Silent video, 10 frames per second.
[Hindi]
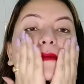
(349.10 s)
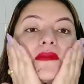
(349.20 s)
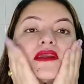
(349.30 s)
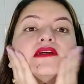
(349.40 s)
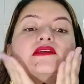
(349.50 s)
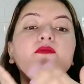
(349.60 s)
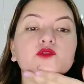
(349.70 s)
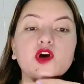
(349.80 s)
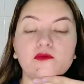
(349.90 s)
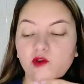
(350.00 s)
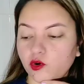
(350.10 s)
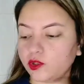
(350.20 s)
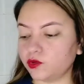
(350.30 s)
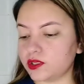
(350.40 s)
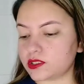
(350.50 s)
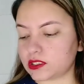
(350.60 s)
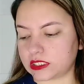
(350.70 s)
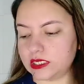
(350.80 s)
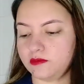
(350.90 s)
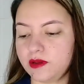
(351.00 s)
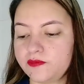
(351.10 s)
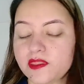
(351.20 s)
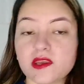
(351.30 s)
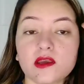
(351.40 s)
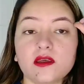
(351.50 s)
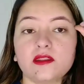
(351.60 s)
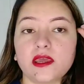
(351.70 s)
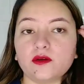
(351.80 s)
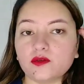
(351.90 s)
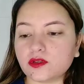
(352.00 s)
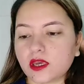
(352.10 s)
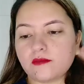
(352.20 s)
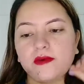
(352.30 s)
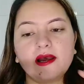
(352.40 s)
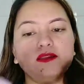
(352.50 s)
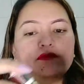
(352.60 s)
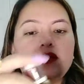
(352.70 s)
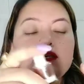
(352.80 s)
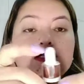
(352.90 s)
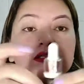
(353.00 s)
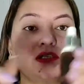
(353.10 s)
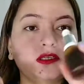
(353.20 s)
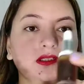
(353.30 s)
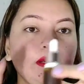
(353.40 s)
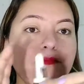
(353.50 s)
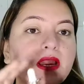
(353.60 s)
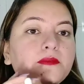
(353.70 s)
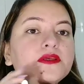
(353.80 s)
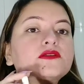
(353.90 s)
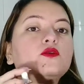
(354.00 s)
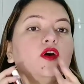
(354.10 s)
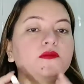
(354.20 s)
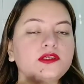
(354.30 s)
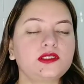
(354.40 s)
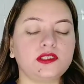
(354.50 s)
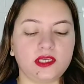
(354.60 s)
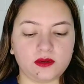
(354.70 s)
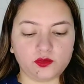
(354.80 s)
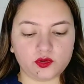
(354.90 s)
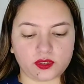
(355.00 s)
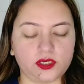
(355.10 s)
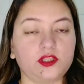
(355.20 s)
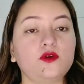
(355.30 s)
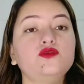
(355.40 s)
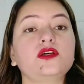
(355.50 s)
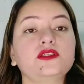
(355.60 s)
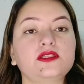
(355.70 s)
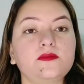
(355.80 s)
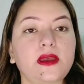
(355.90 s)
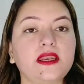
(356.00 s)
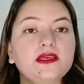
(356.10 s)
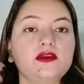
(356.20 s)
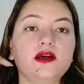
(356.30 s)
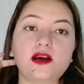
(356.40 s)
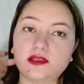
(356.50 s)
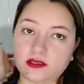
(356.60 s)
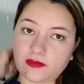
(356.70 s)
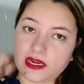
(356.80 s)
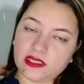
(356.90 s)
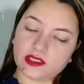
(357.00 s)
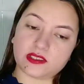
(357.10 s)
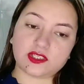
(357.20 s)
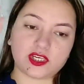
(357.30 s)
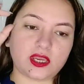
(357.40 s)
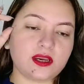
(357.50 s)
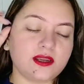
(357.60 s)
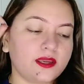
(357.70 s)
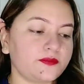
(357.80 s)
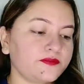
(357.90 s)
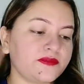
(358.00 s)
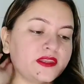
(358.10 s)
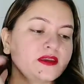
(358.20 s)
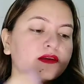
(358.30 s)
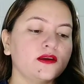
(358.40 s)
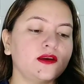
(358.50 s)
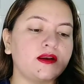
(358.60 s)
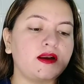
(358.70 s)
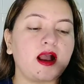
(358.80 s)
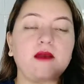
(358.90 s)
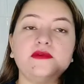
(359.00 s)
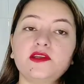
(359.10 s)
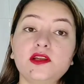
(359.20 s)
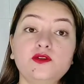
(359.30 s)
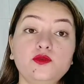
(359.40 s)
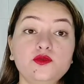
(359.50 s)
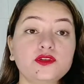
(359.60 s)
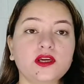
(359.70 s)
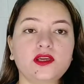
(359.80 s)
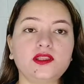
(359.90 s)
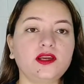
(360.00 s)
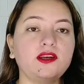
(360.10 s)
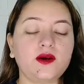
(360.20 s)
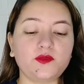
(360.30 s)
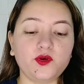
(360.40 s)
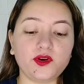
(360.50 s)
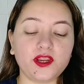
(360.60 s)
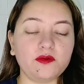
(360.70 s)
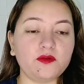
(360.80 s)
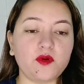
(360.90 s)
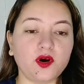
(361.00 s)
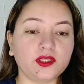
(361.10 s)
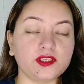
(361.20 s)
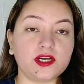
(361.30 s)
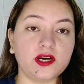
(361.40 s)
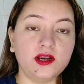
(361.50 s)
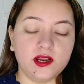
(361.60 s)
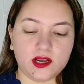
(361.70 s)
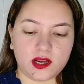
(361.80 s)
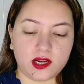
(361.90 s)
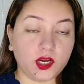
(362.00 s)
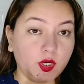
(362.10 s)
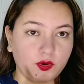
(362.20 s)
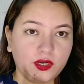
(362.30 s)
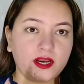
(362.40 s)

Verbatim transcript: डैप करके इसे अब्जॉर्ब होने दूँगी स्किन में देन उसके बाद मैं जब भी आप इस कोई भी सीरम यूज़ करते हैं उसे अच्छे से पहले लगाने से पहले अच्छे से शेक करें आप इसे यूज़ करके देखना आपको रियल में बहुत अच्छा ग्लो